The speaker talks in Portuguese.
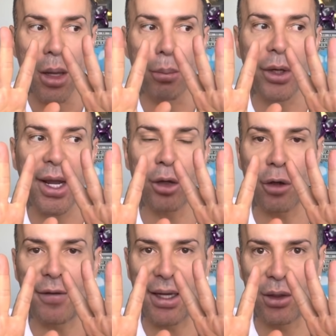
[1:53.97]
Por que, que eu
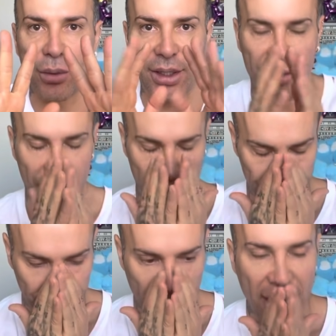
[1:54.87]
tô falando isso?
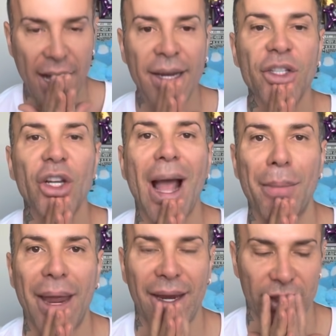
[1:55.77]

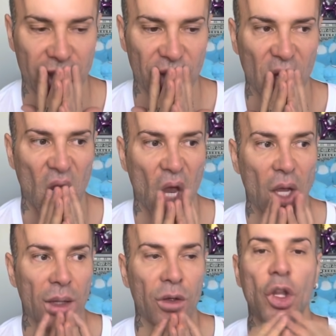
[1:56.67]
Antigamente,
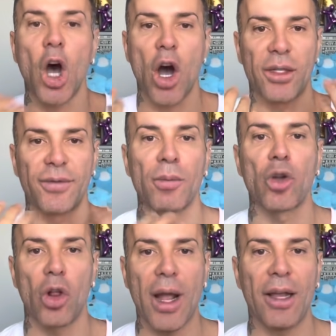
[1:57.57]
nós, vamos
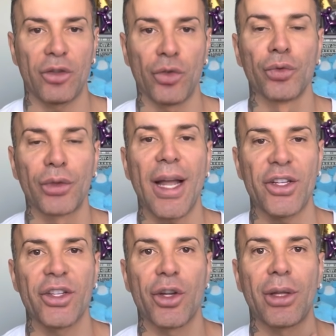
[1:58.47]
colocar junto, tá,
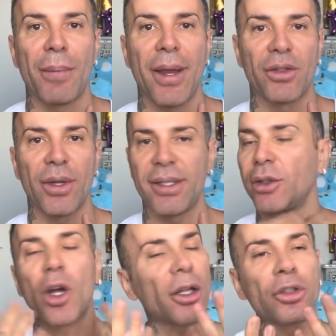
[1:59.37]
gente? Que eu também sou assim.
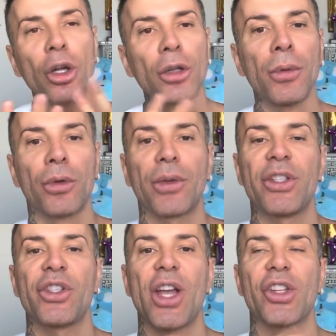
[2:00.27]
Nós, todo mundo. A
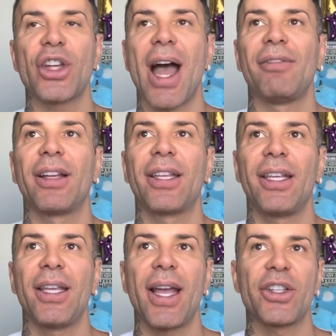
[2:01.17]
gente achava
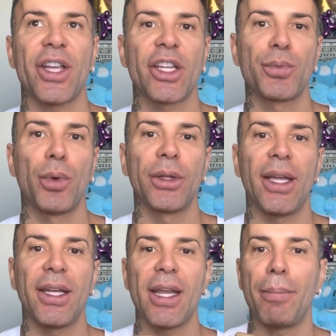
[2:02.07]
que a gente poderia